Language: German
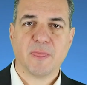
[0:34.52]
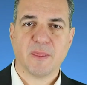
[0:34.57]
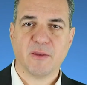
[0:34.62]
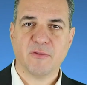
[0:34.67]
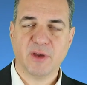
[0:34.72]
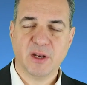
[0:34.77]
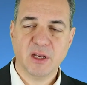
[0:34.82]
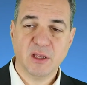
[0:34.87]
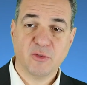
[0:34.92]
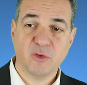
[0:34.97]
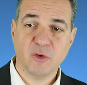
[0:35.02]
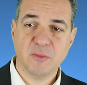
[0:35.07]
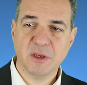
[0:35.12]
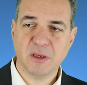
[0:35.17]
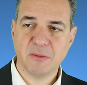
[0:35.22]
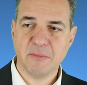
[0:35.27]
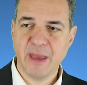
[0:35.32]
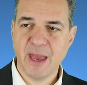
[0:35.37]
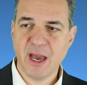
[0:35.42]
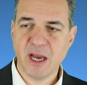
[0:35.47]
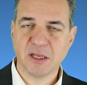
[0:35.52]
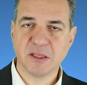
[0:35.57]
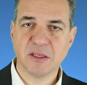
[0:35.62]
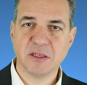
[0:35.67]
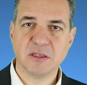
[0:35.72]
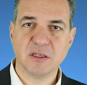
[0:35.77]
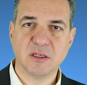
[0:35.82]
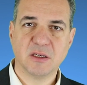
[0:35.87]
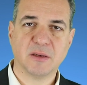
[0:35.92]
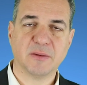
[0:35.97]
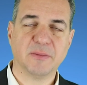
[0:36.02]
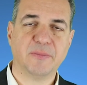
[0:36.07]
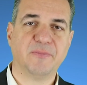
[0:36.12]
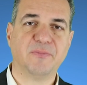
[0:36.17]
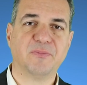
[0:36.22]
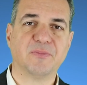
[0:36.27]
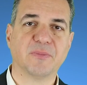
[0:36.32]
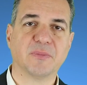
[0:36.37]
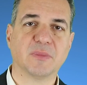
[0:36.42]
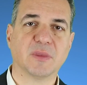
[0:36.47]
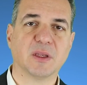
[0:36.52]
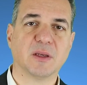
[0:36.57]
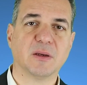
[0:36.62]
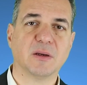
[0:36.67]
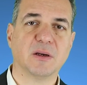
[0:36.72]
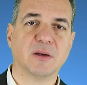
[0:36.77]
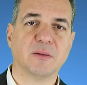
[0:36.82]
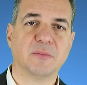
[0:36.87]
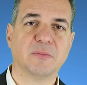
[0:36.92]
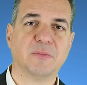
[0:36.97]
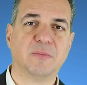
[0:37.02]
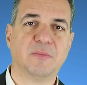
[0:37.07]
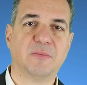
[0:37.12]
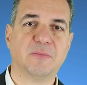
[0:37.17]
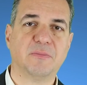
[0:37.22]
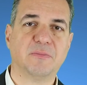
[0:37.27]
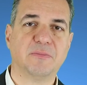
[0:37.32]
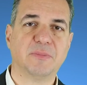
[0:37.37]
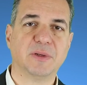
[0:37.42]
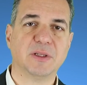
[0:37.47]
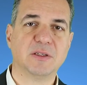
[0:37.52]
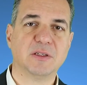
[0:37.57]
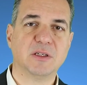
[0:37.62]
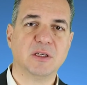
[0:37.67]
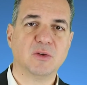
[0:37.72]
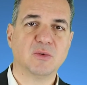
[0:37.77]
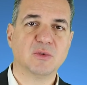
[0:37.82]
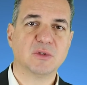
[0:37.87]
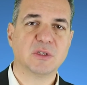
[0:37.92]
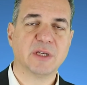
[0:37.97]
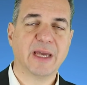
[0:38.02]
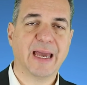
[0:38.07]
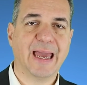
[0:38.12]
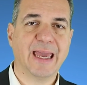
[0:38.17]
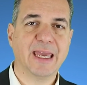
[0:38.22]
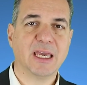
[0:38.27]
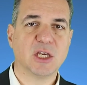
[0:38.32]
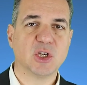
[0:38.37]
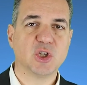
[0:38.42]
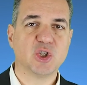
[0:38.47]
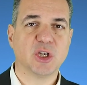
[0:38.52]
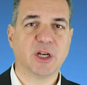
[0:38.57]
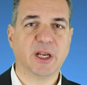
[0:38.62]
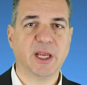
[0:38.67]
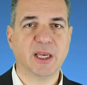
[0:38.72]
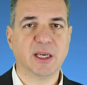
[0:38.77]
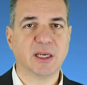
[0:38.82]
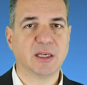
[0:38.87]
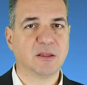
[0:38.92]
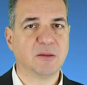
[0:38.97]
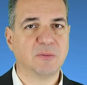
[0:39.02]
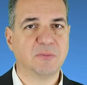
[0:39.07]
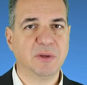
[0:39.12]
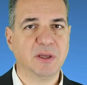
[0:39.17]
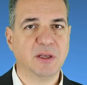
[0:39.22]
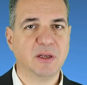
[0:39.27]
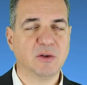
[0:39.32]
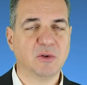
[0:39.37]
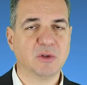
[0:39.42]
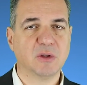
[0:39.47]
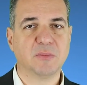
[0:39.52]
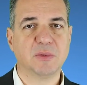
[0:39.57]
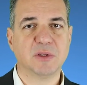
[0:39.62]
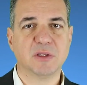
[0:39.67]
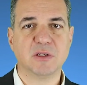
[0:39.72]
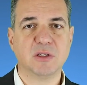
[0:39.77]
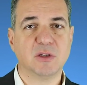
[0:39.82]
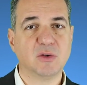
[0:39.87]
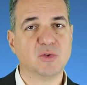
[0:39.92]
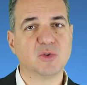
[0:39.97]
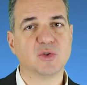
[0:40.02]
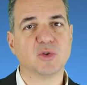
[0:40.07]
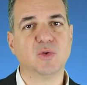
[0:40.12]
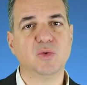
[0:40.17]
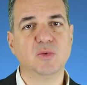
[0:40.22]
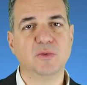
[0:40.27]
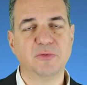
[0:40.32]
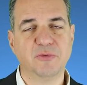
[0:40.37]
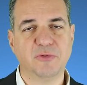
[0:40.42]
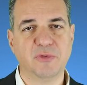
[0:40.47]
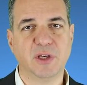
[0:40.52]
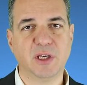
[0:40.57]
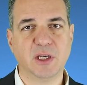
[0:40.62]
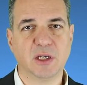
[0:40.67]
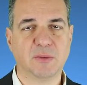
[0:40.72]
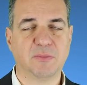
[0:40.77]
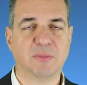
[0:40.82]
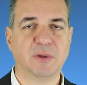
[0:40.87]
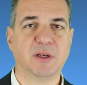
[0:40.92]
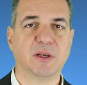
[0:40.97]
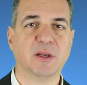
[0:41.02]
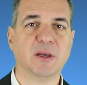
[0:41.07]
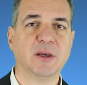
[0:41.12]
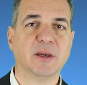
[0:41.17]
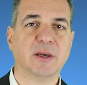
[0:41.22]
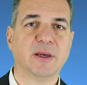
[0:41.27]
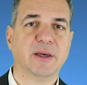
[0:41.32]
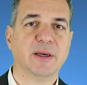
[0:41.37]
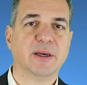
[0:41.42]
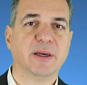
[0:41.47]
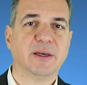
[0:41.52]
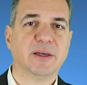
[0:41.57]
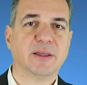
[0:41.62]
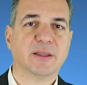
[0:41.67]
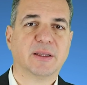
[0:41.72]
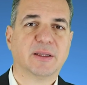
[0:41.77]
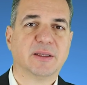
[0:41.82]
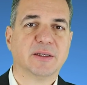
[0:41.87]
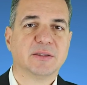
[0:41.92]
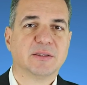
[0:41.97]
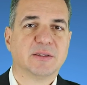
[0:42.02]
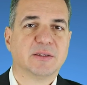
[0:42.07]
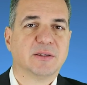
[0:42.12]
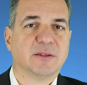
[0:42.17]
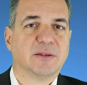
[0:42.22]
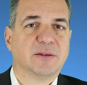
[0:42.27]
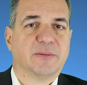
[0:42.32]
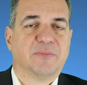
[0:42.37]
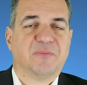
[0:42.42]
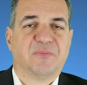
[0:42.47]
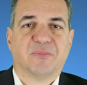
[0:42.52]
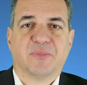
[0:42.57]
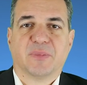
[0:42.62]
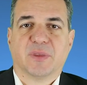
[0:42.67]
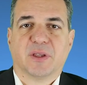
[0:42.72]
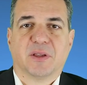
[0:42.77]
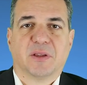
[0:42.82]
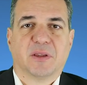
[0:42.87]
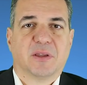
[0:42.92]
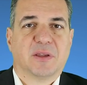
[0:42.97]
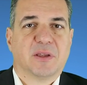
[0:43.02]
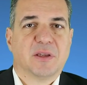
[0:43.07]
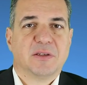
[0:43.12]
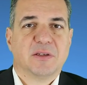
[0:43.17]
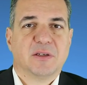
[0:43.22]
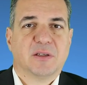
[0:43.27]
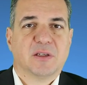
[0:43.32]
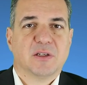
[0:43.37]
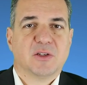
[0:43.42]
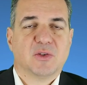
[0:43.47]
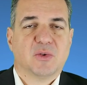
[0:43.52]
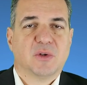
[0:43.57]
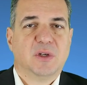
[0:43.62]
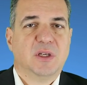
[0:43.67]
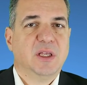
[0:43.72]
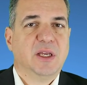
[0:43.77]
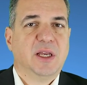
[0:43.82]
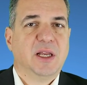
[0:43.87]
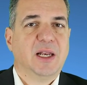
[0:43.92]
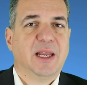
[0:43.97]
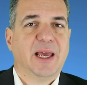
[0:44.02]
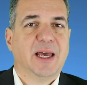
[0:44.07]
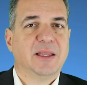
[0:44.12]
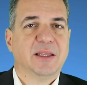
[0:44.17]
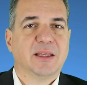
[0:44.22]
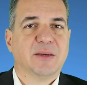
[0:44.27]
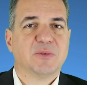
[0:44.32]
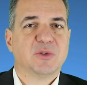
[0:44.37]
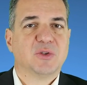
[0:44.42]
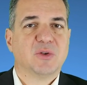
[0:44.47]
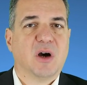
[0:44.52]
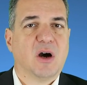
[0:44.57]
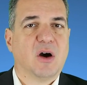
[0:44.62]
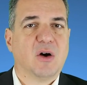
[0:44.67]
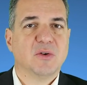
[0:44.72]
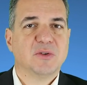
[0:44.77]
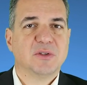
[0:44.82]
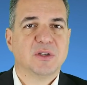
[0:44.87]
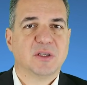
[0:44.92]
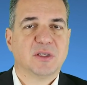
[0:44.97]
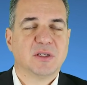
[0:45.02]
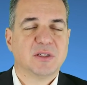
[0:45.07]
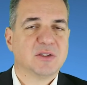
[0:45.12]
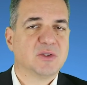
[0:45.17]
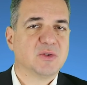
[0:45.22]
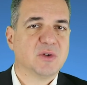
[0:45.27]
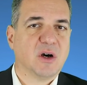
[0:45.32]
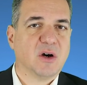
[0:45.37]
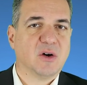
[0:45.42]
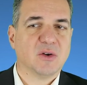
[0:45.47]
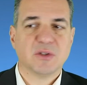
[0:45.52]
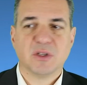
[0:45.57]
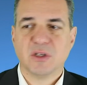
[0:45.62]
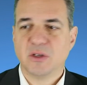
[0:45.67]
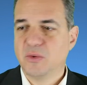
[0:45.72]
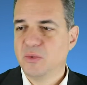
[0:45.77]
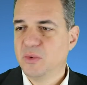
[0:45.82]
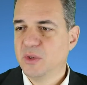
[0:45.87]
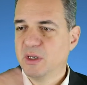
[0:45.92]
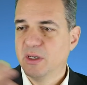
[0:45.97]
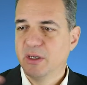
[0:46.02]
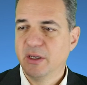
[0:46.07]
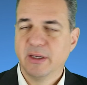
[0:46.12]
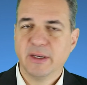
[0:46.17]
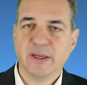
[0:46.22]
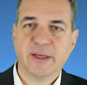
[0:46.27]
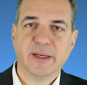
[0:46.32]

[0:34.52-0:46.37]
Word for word: Wenn ich für mich merke, dass ich beziehungseingeschränkt bin oder beziehungsunfähig bin, dass, dass ich das noch nie gelernt habe zu Hause, dass zu Hause nur